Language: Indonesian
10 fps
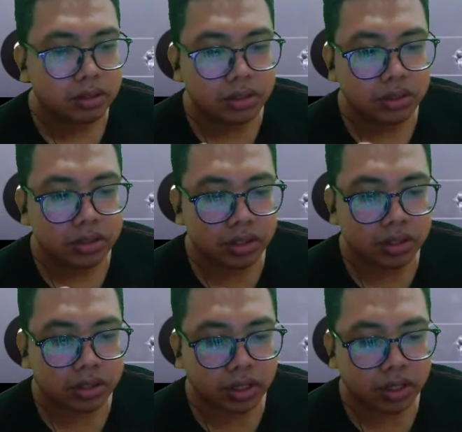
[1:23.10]

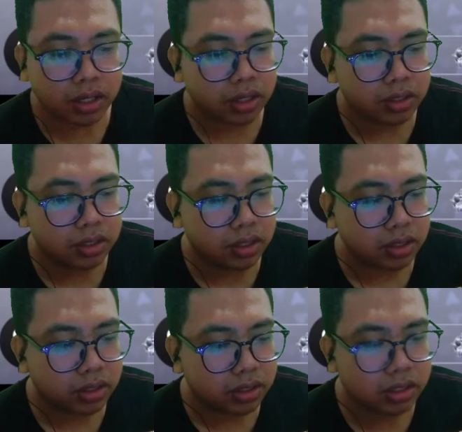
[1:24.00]
Season, Ekarati,
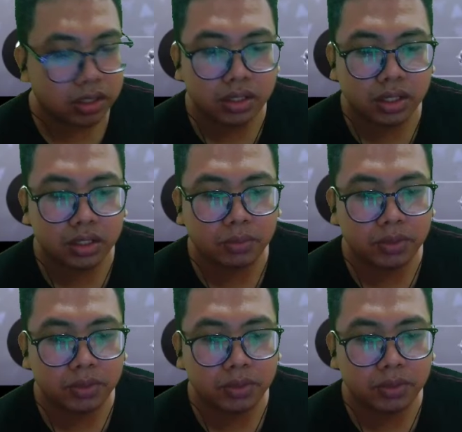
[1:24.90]
skin Satria